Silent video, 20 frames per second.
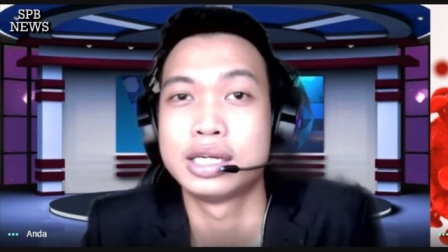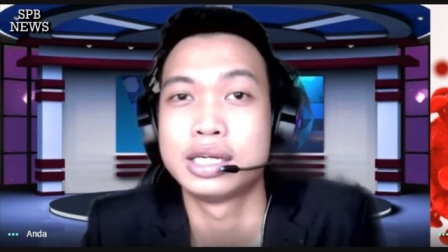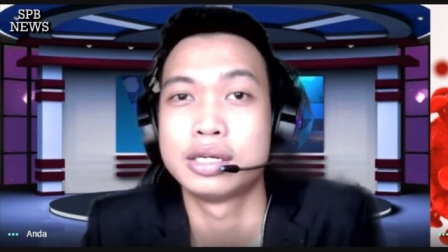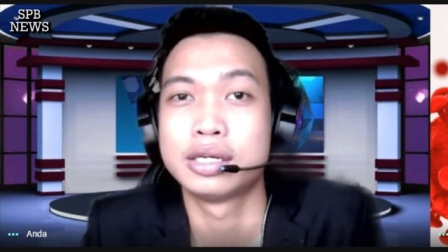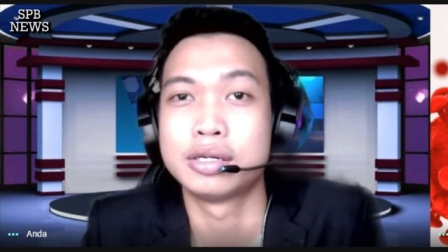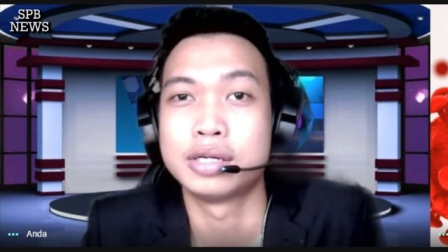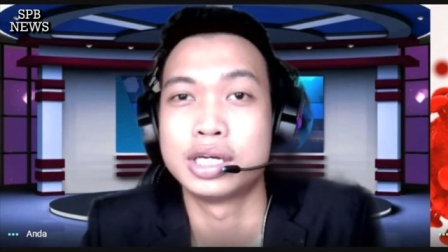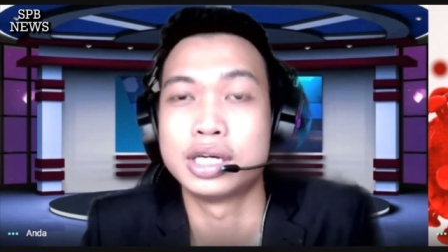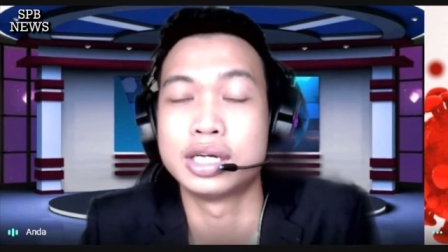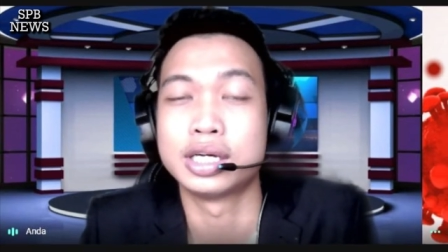
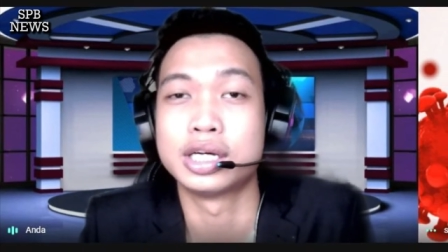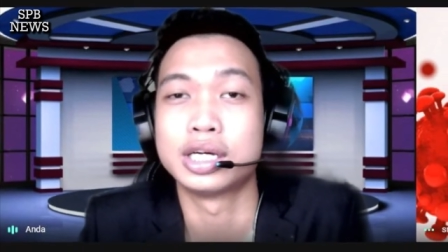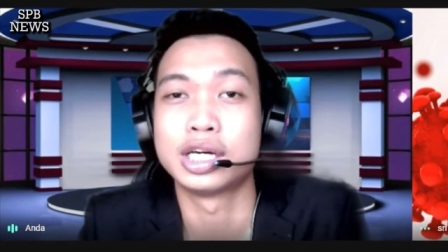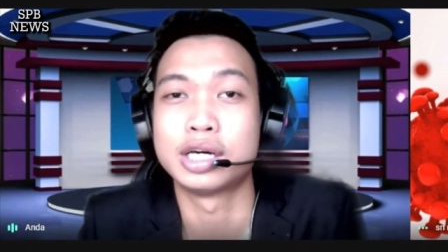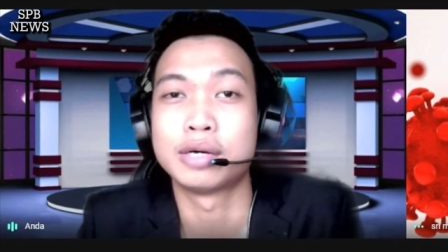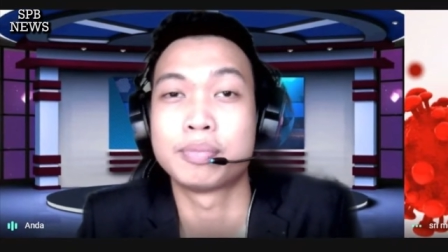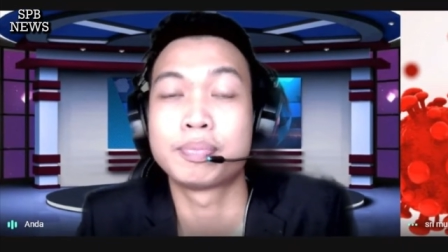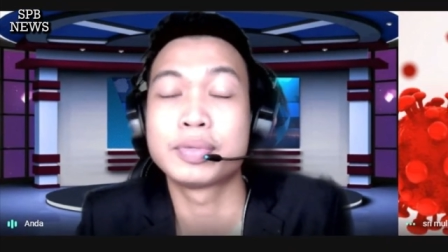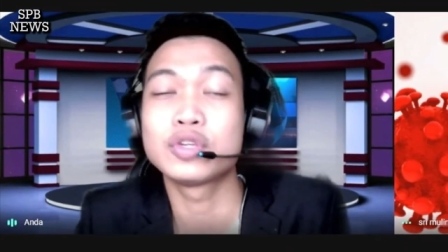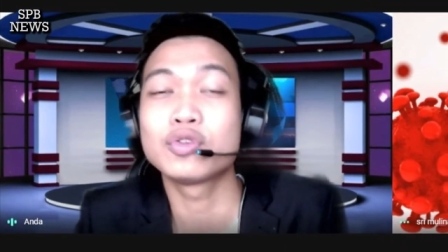uh, eh,
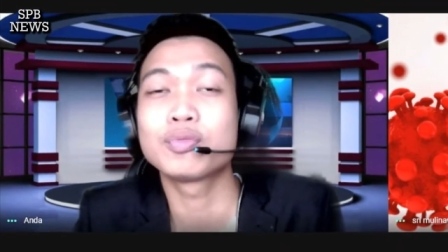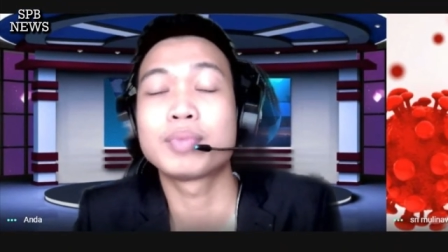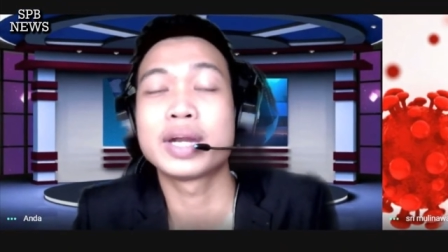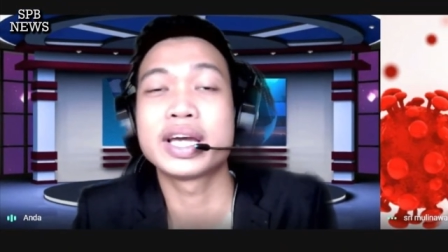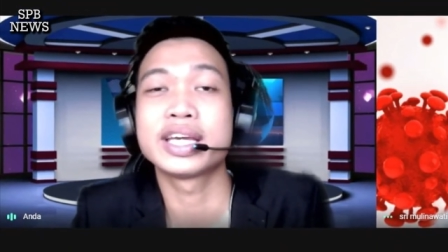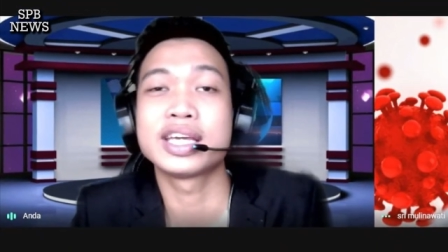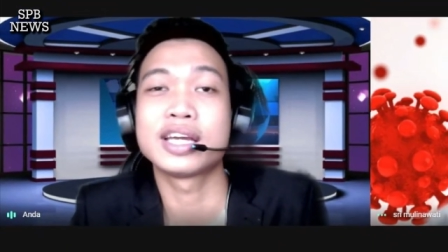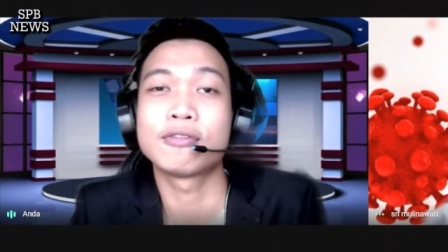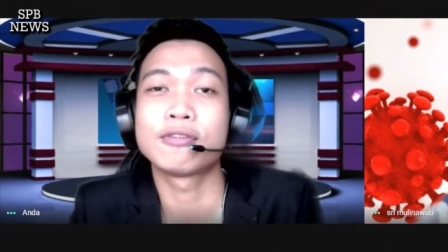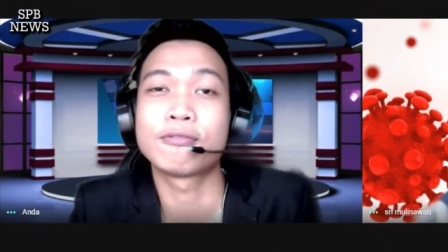
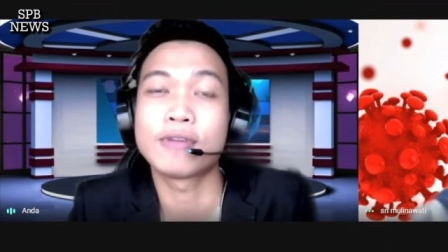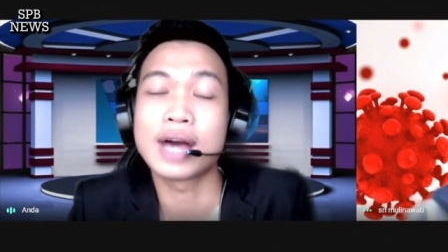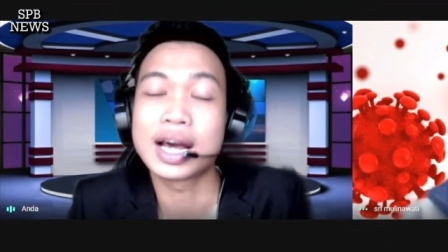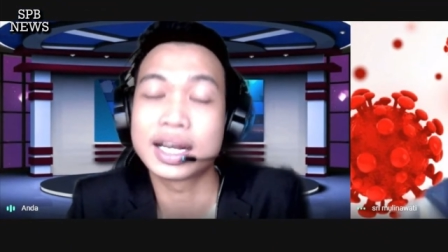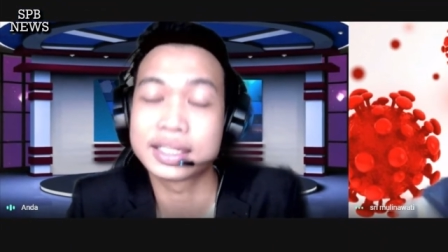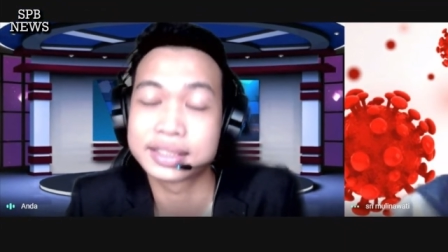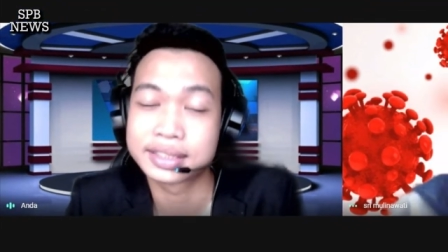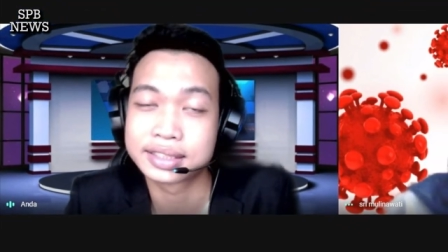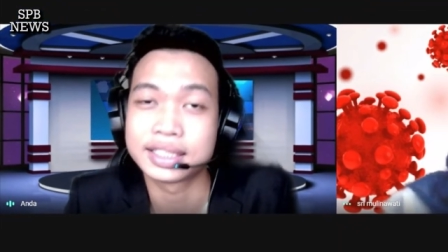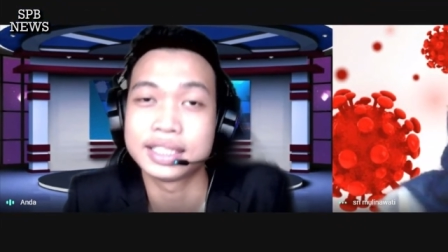penyuplaian
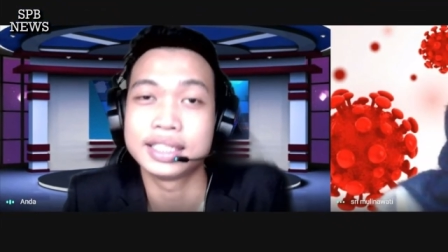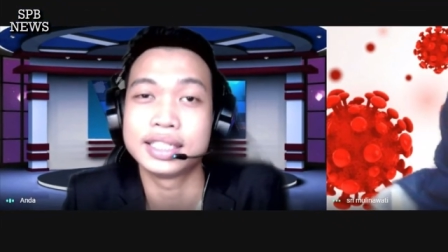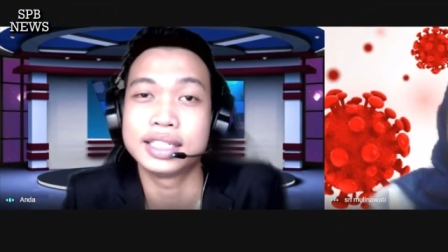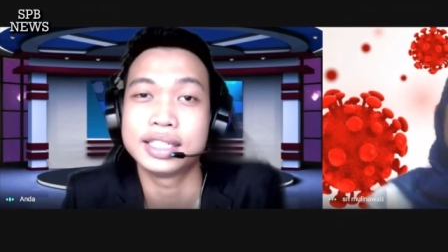vaksin